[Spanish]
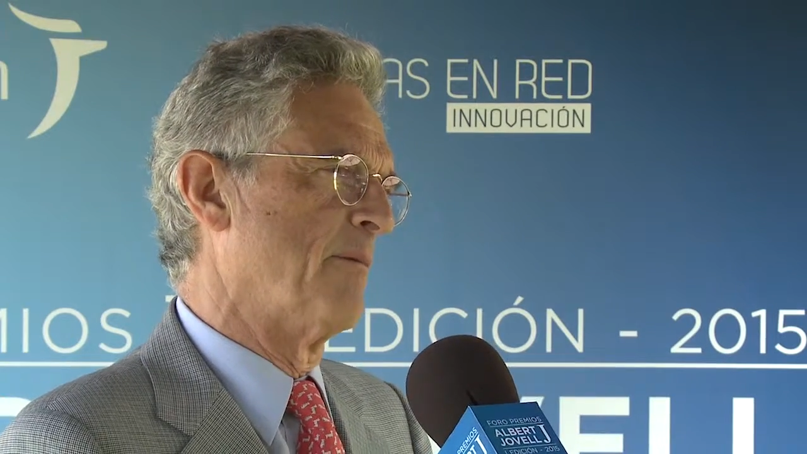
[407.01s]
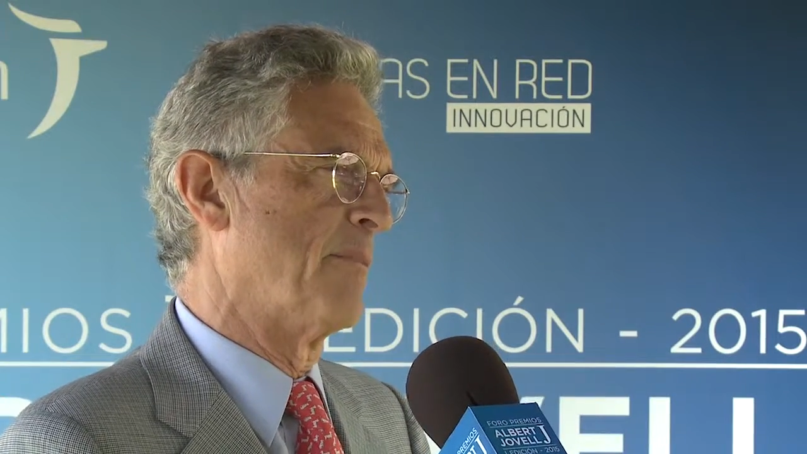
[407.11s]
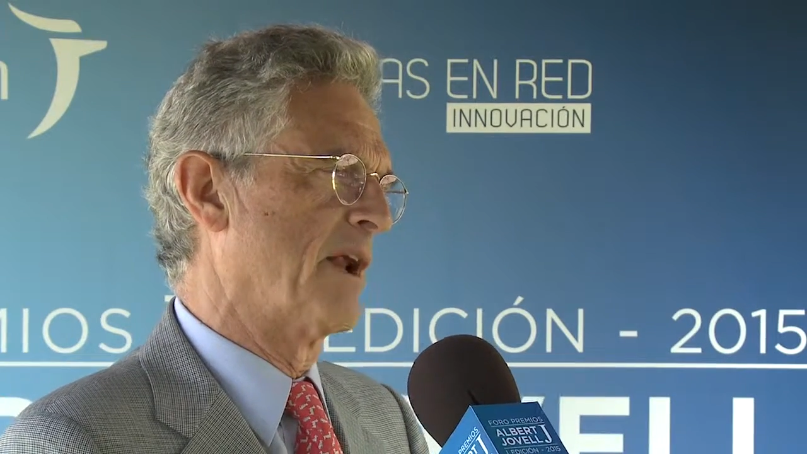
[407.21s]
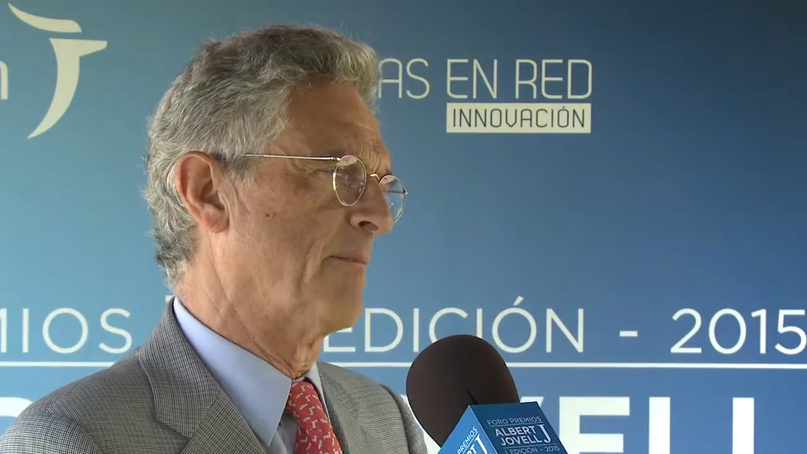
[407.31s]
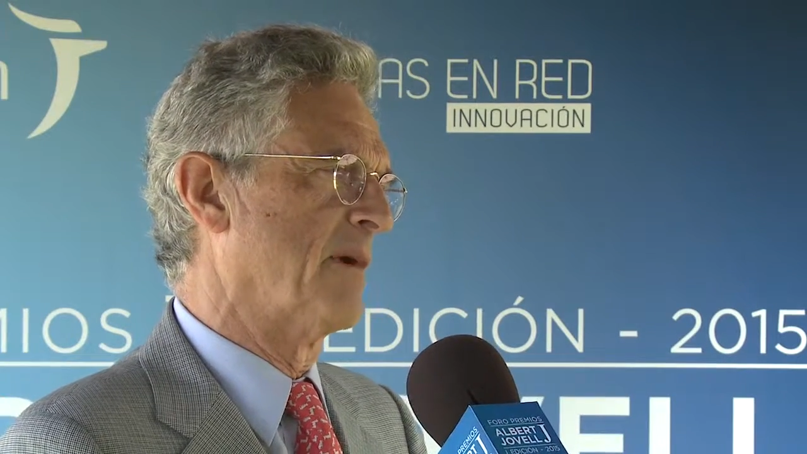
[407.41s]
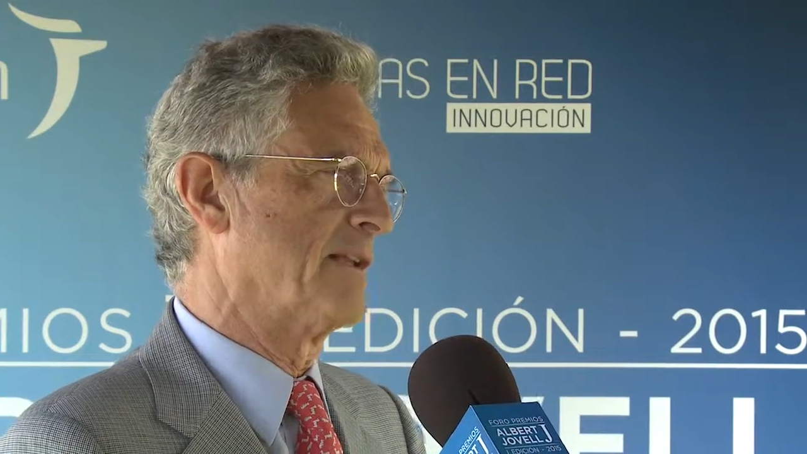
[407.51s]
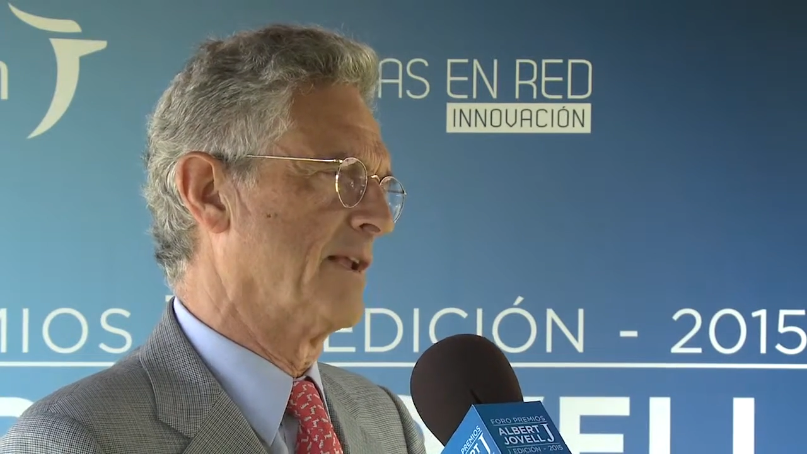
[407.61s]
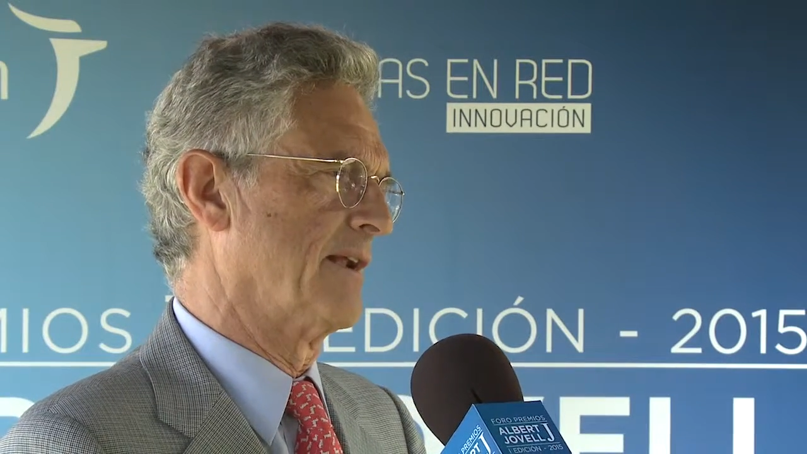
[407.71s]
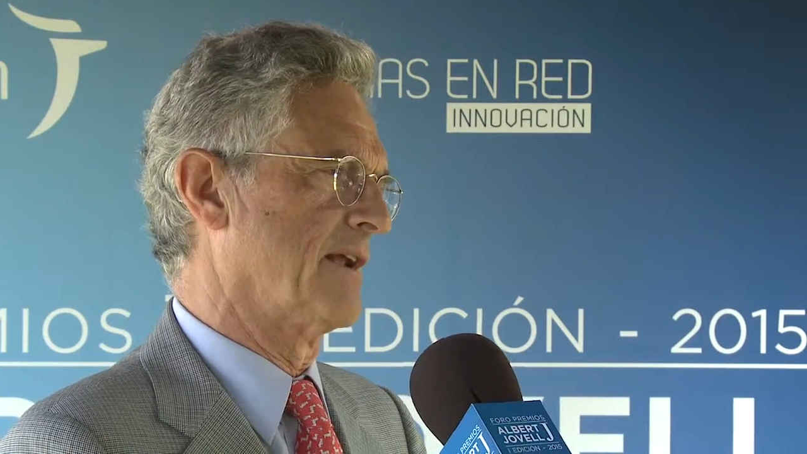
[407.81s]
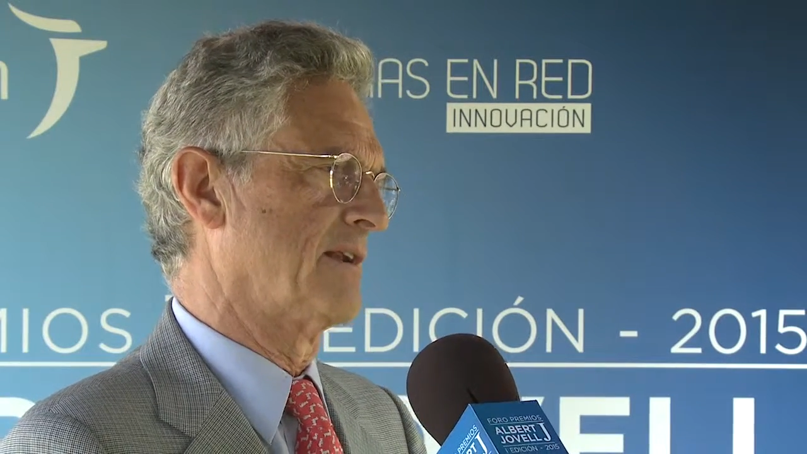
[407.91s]
para
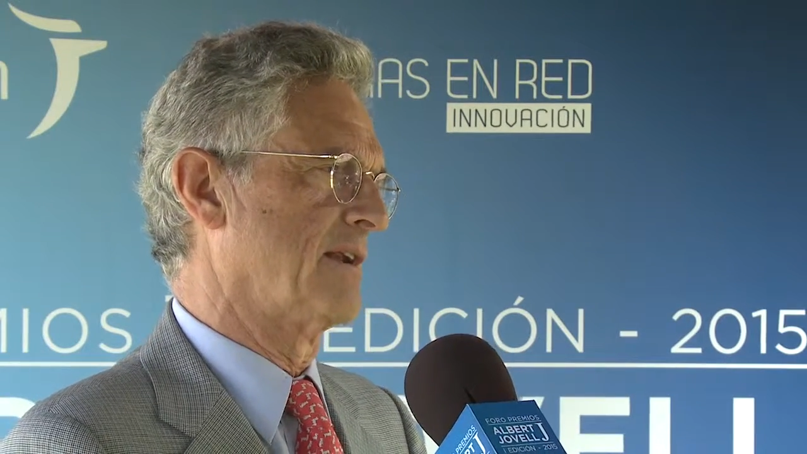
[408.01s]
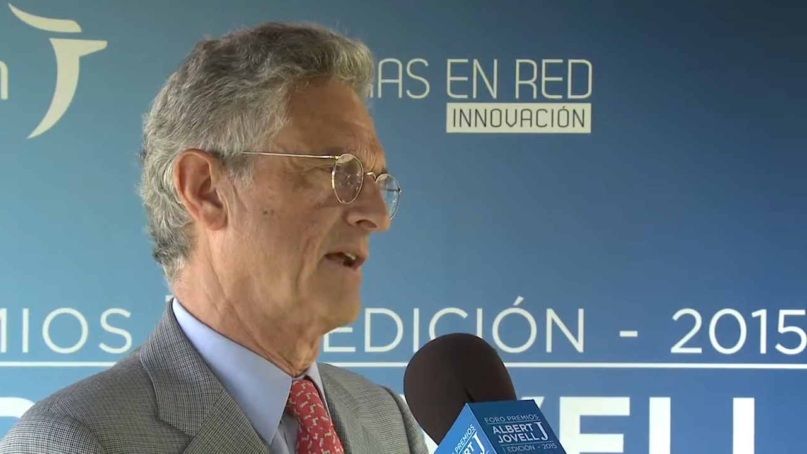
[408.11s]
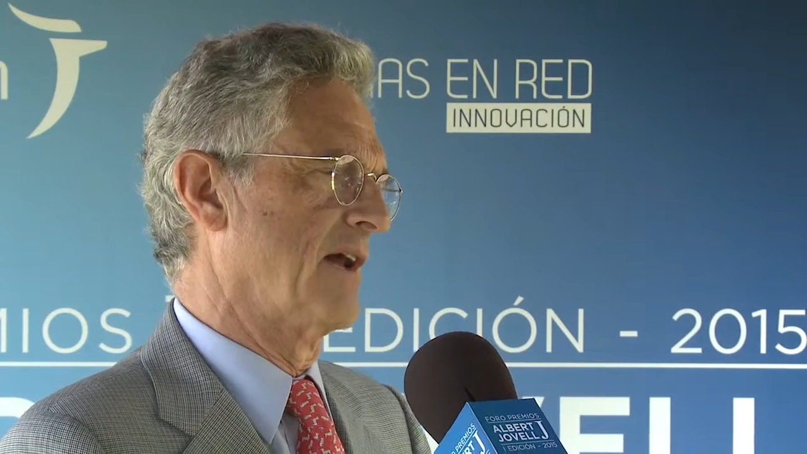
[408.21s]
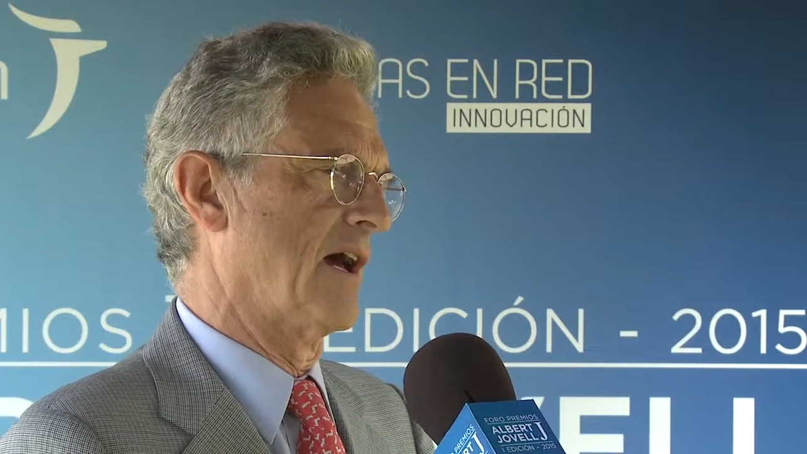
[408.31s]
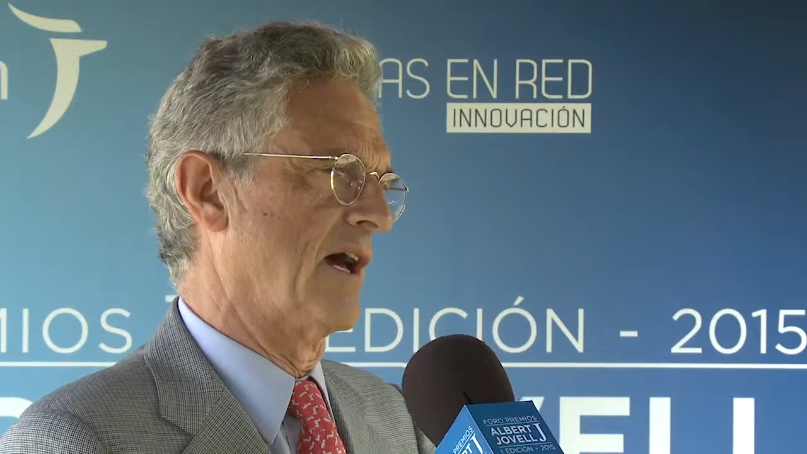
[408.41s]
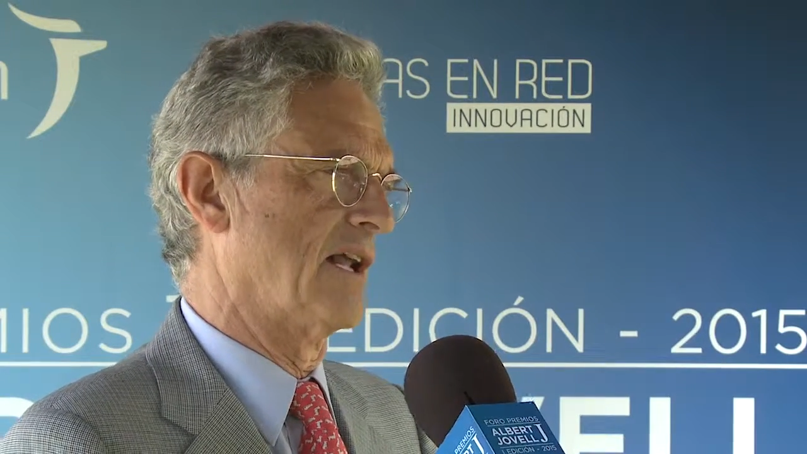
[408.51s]
mantener a